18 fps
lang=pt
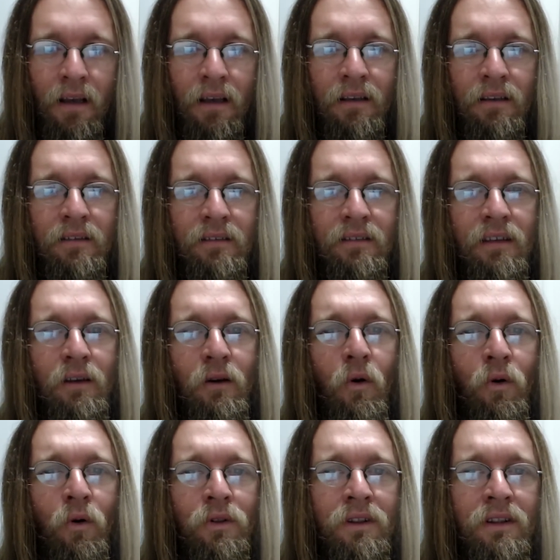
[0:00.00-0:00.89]
que se
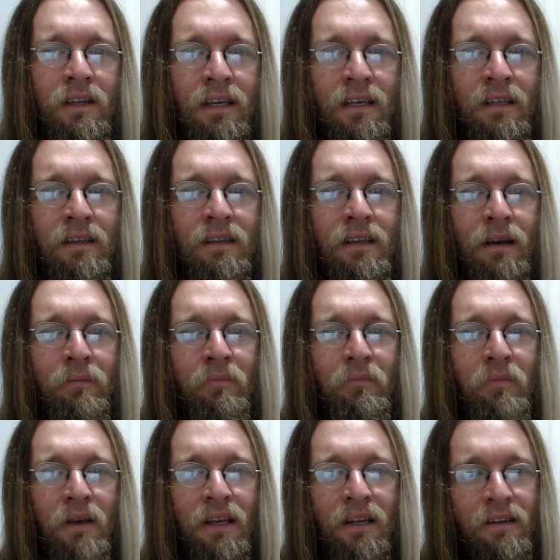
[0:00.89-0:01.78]
contenta
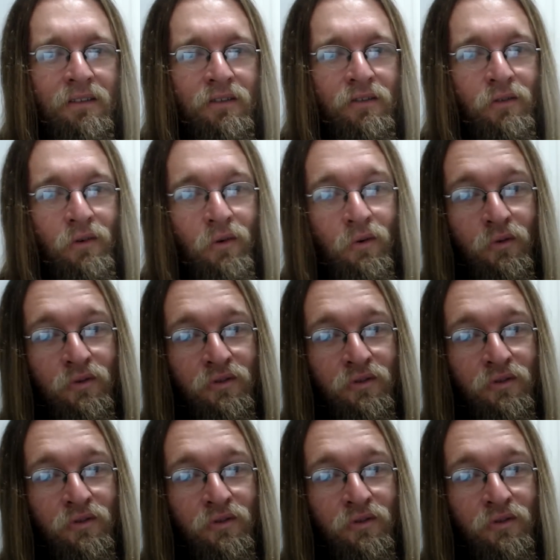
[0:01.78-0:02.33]
apenas com